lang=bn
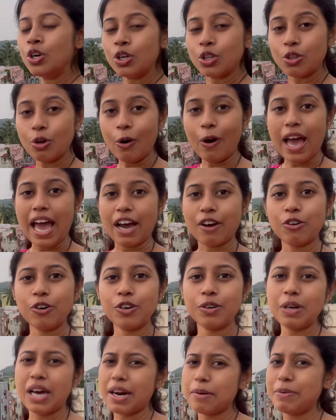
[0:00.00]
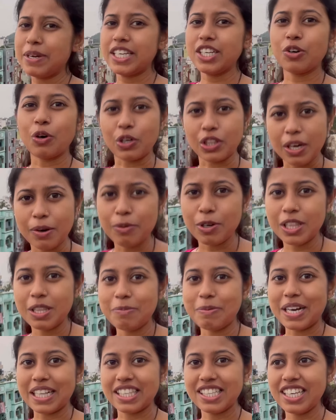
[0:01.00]
তো এখন আর বেশি কথা বলতে
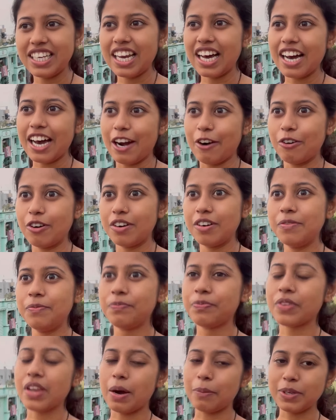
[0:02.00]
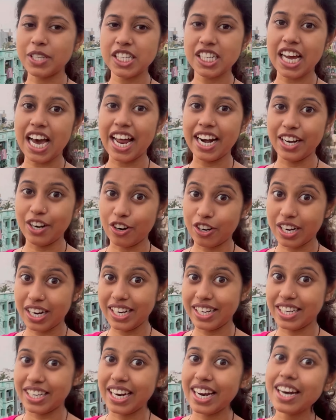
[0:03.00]
পারছি না কারণ আমাদের সাড়ে নটায়
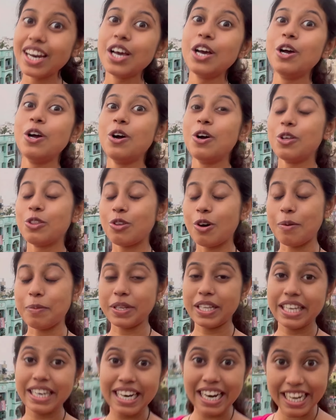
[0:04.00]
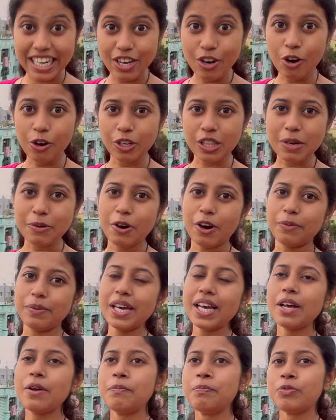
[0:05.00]
ট্রেন তো আমাদের রেডিও হতে হবে
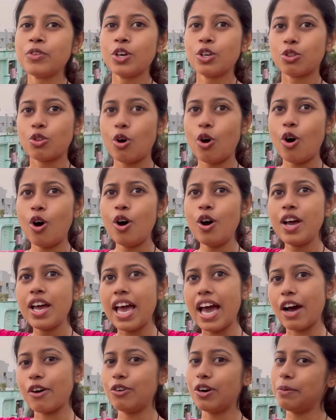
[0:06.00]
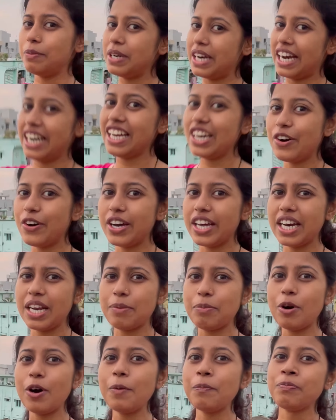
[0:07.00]
তো এখন আমি রেডি হয়ে নেব
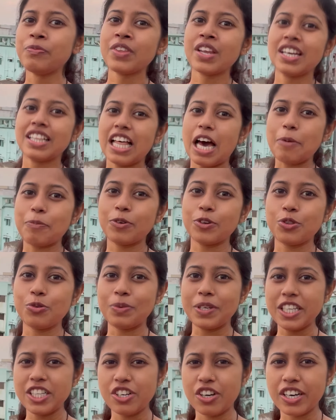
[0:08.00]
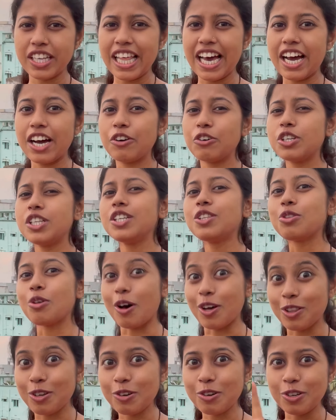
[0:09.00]
তারপরে তোমাদের সঙ্গে দেখা করছি
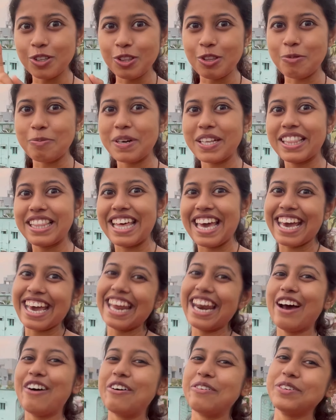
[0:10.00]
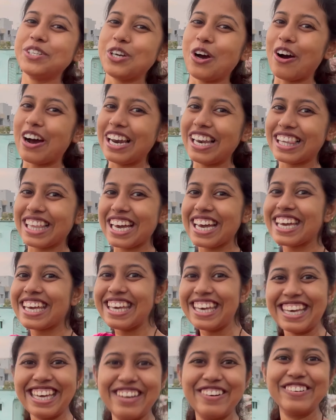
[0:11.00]
ততক্ষণ তোমরা দেখে নাও আমি সকাল থেকে কি
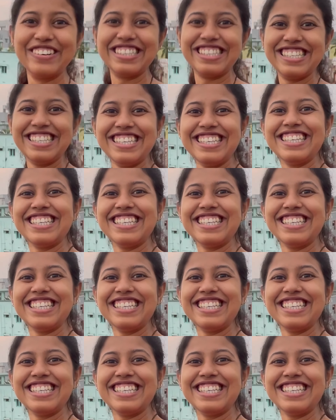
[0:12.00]
কি করেছি